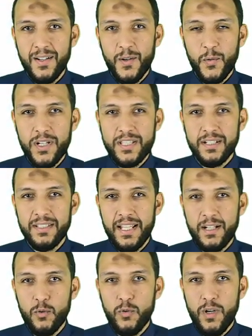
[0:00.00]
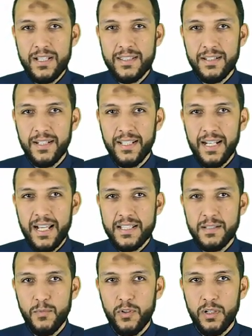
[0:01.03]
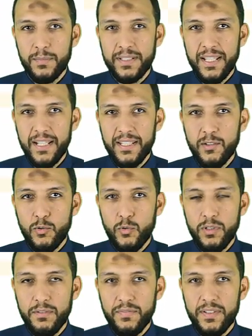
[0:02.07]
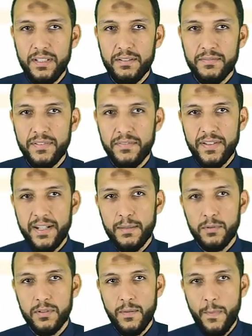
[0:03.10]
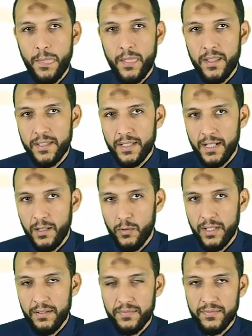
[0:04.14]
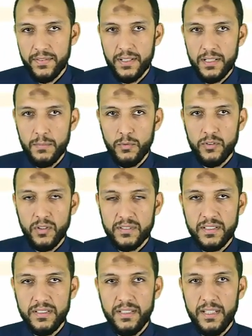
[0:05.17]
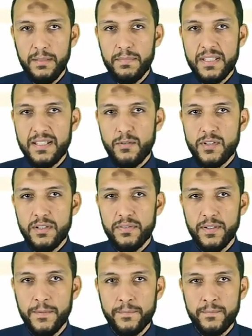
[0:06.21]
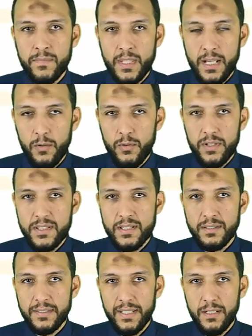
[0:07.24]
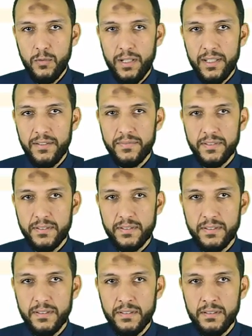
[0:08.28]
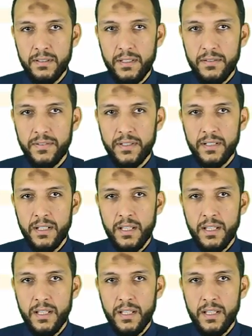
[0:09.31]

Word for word: والريزرت دي هتكون نوعها سترينج يعني عايز المخرج بتاعي يكون في في فاريبل يعني هقول اف ان مودولس 2 بتساوي صفر هقول الريزرت ايكوال ايفنت ايفن